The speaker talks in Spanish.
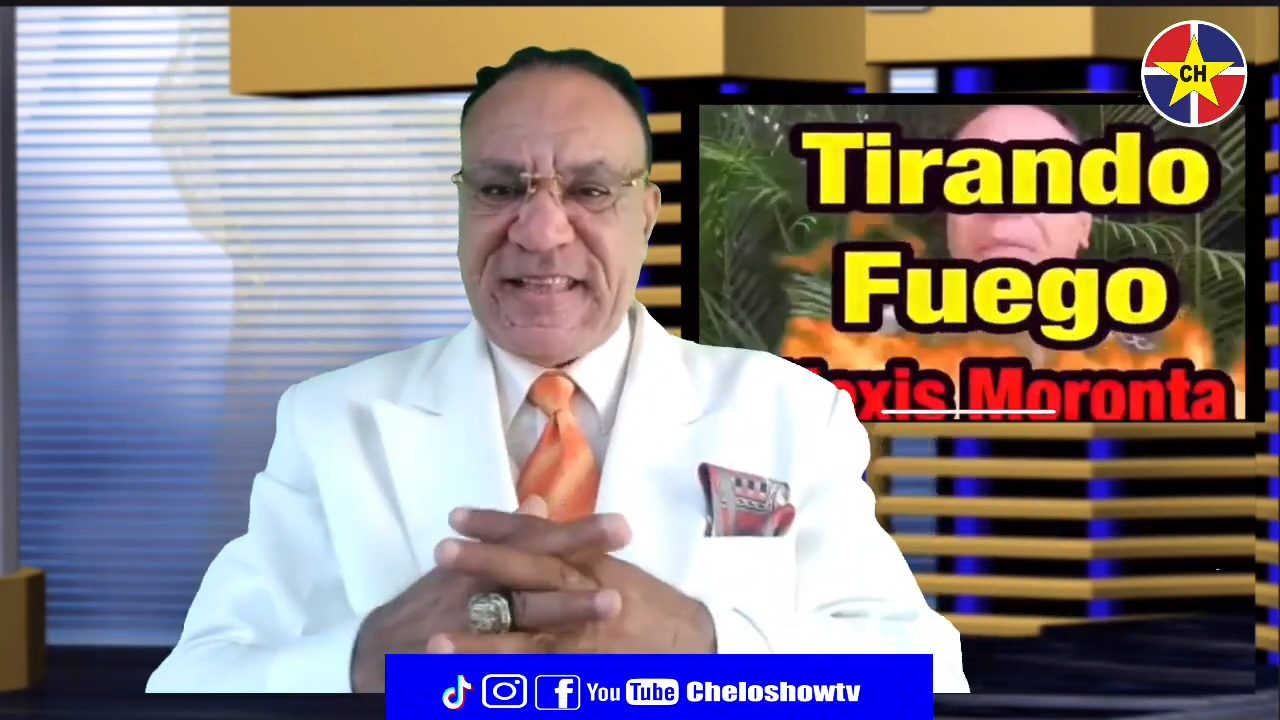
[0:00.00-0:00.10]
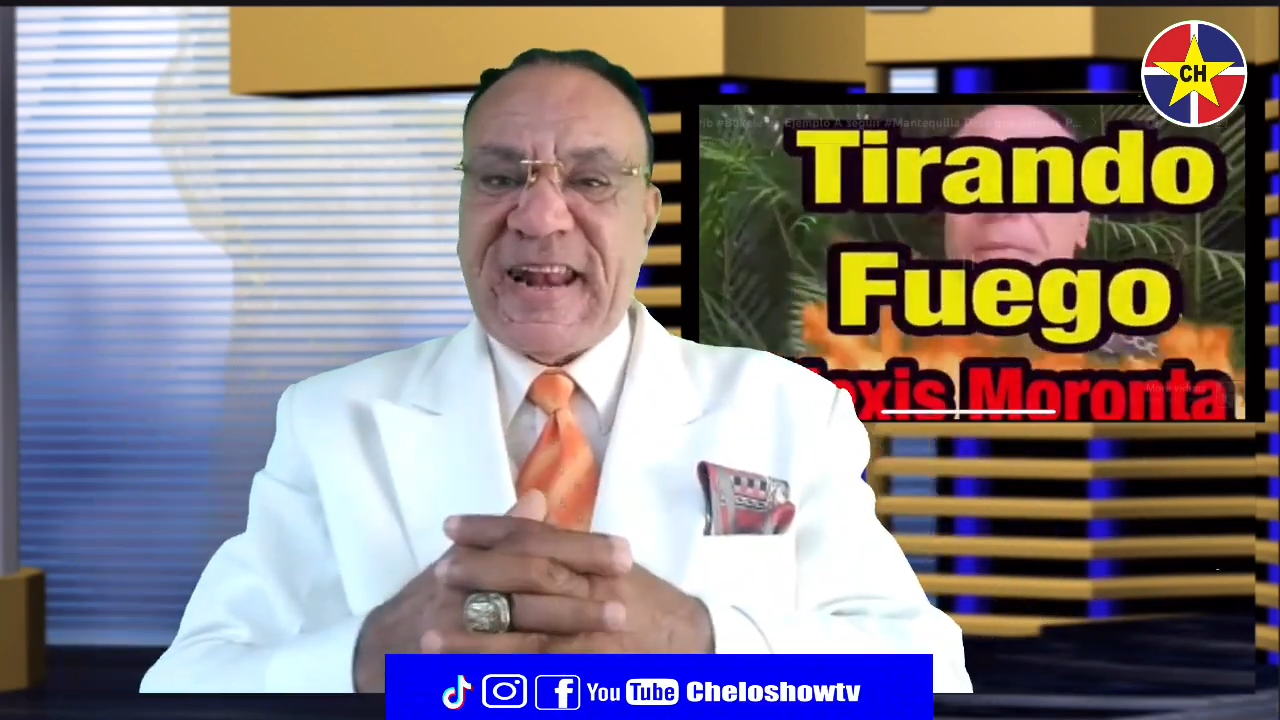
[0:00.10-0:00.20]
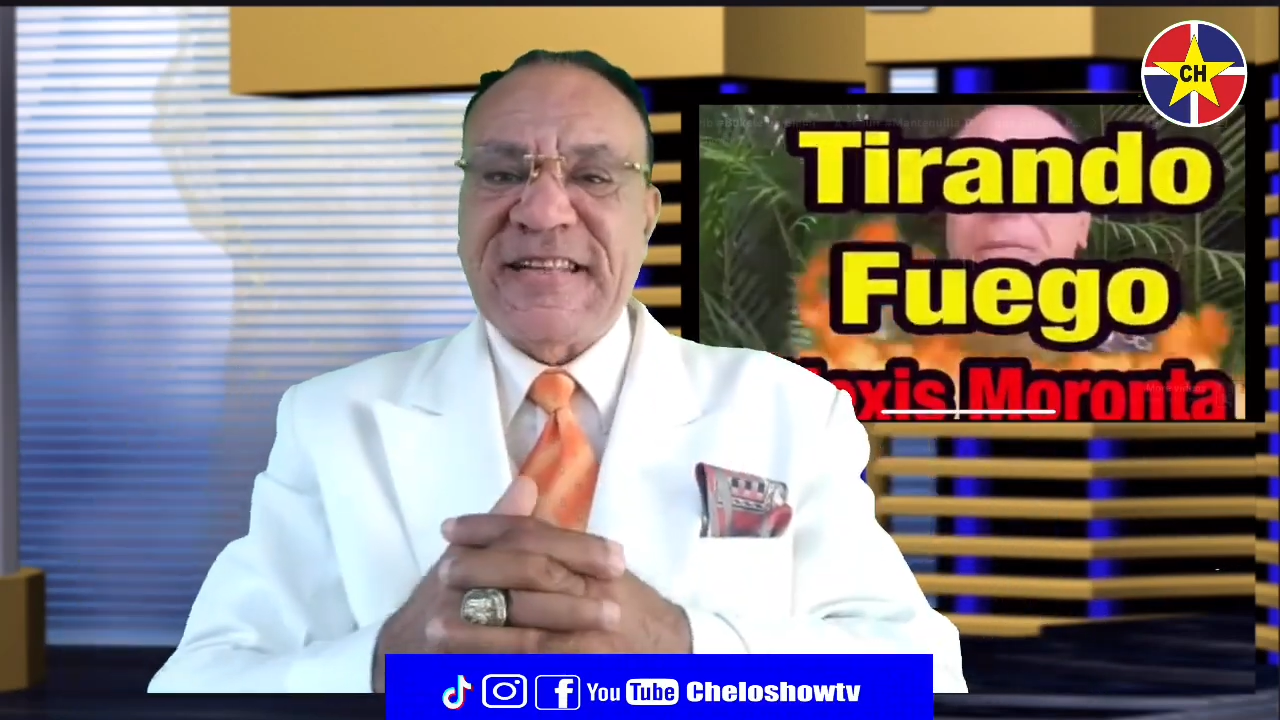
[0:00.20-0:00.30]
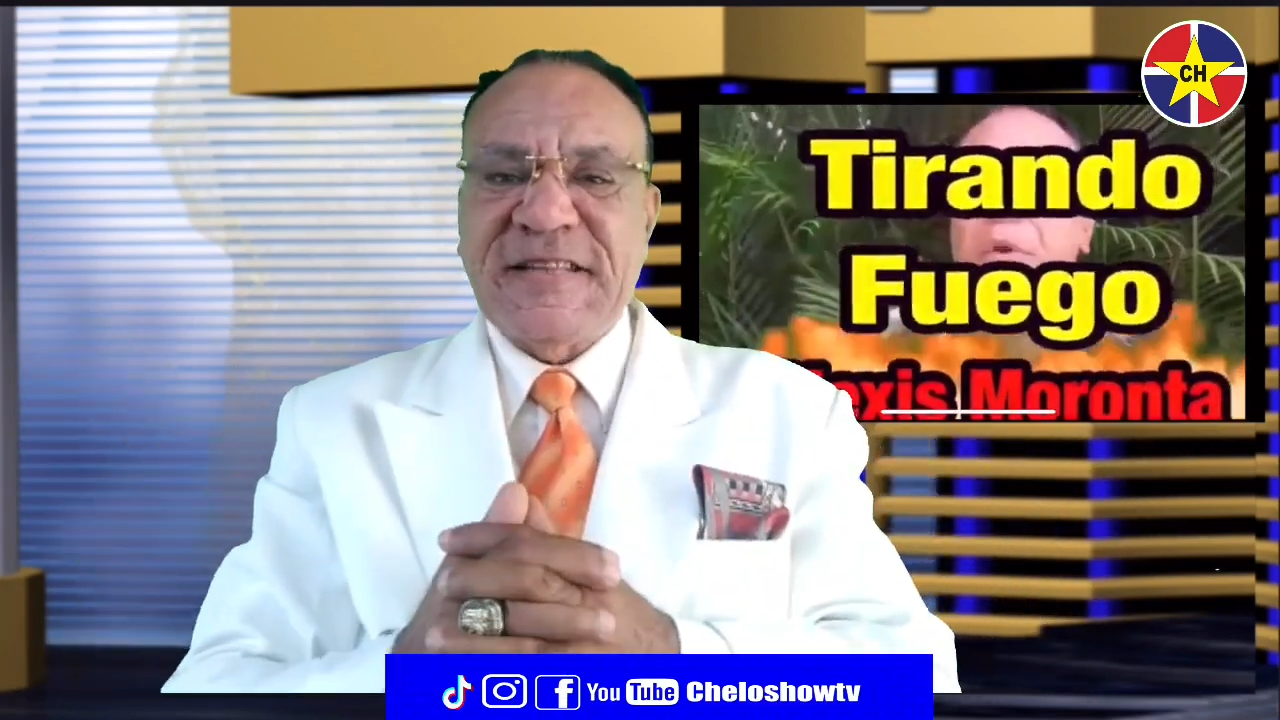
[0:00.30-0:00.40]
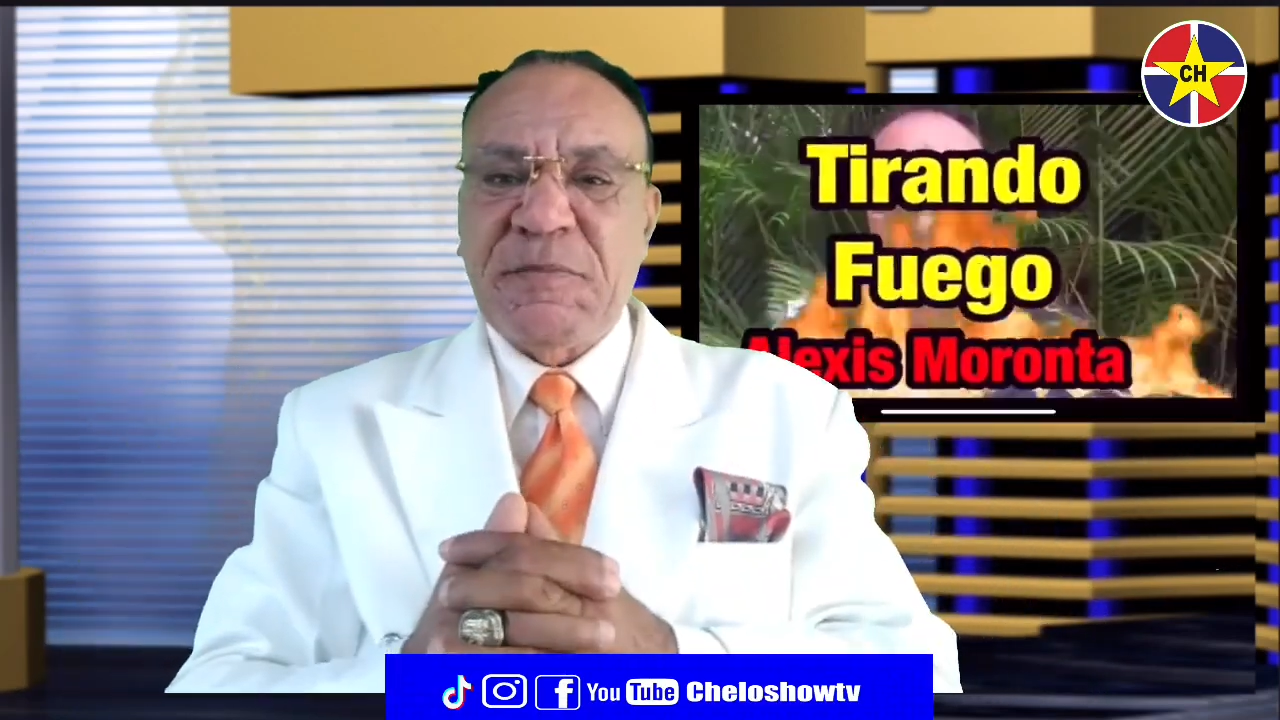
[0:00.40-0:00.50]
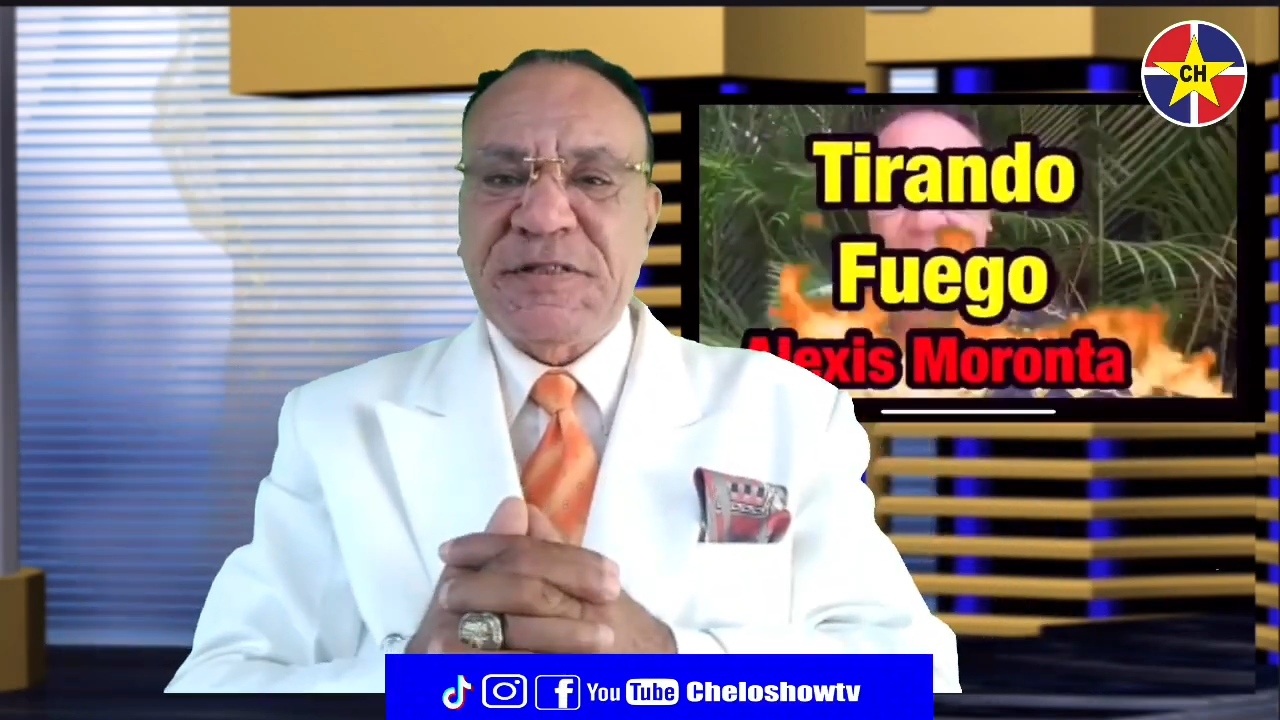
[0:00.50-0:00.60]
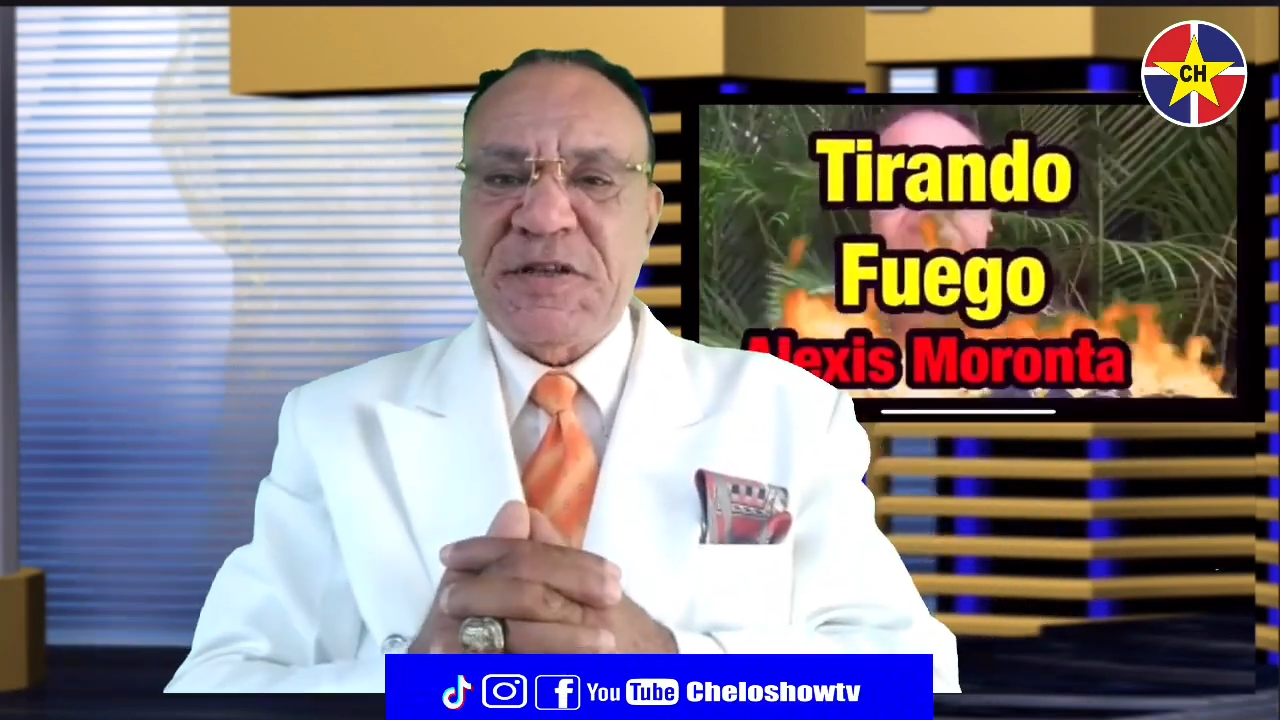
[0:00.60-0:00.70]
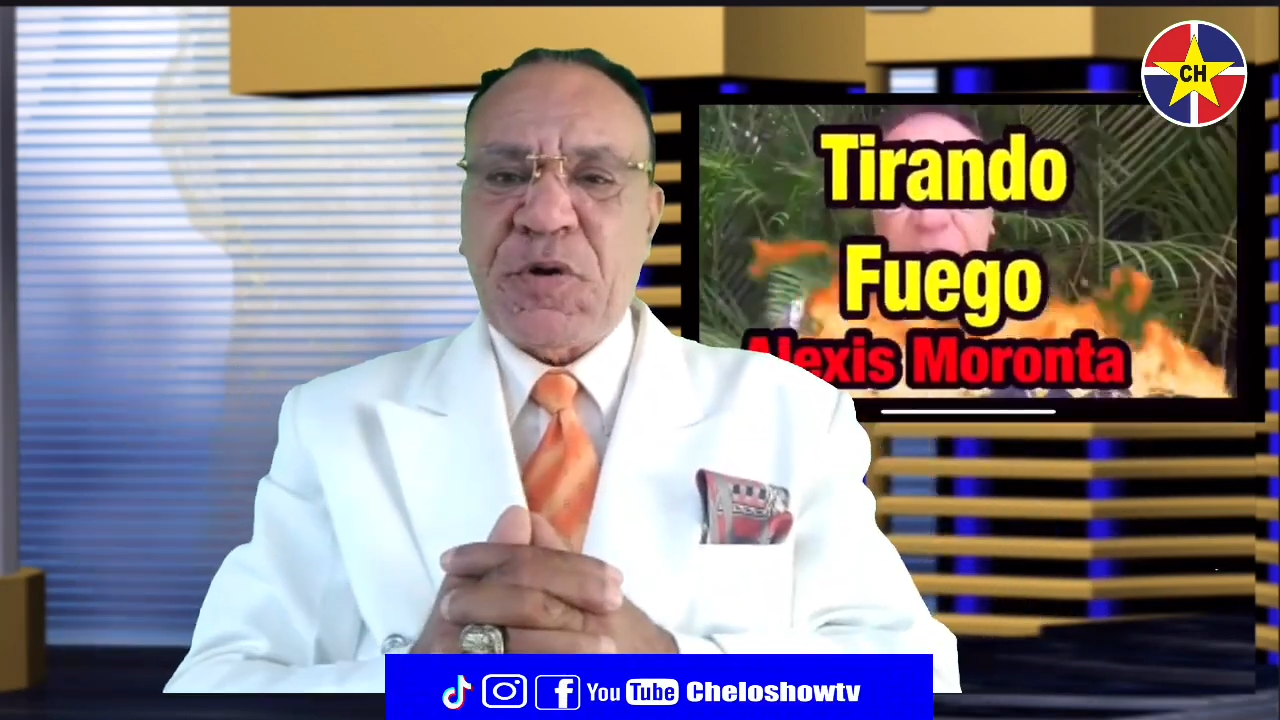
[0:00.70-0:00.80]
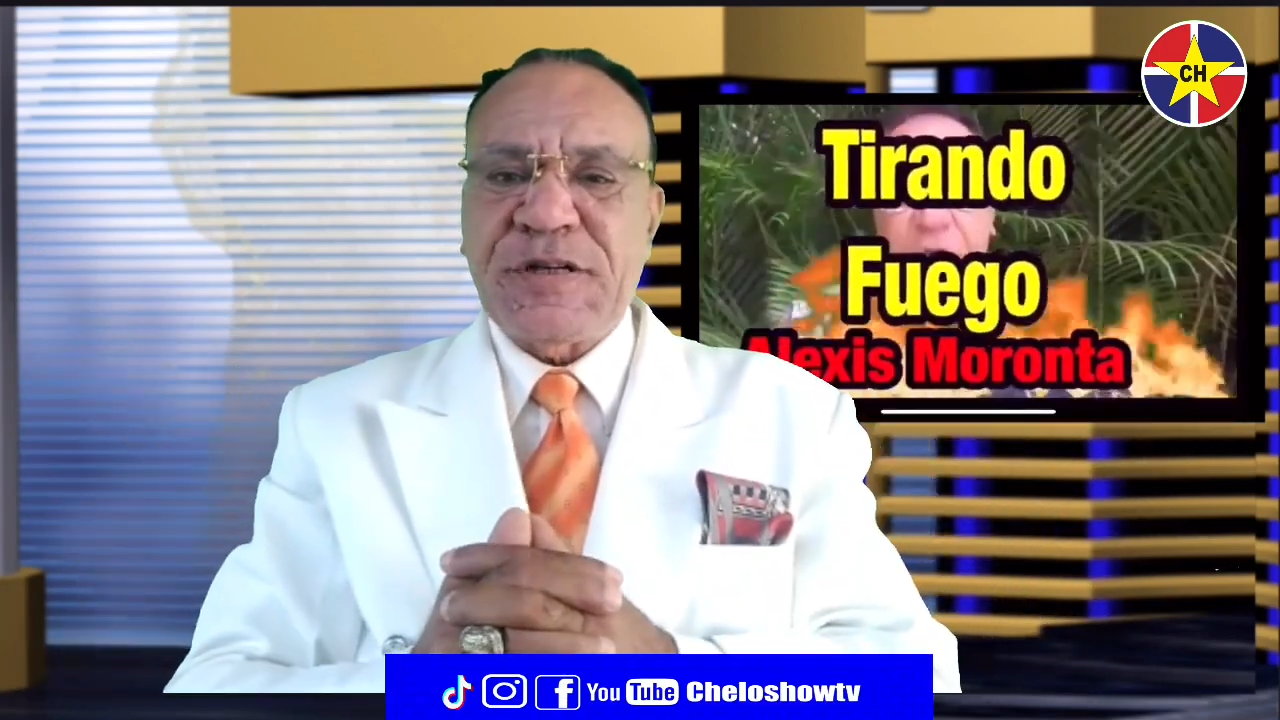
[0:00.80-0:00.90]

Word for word: Gracias, a mi Señor